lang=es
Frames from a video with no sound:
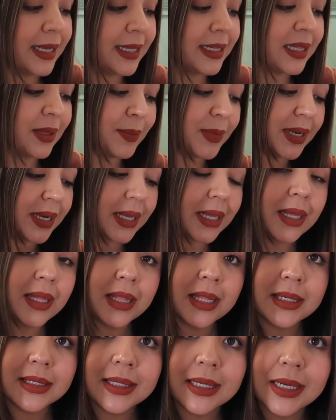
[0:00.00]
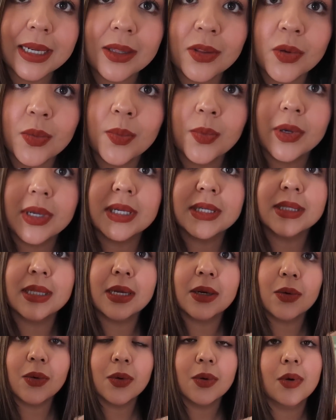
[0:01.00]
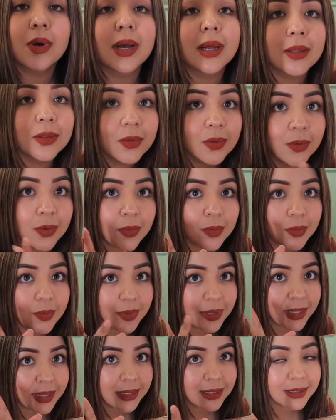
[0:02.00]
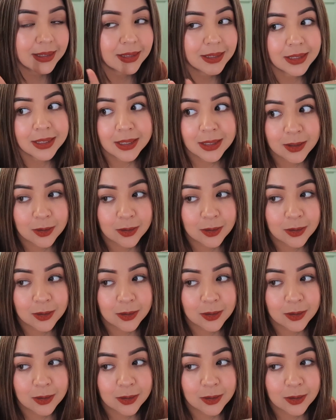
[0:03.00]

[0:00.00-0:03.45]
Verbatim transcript: Y también aquí de este lado voy a estar colocando unas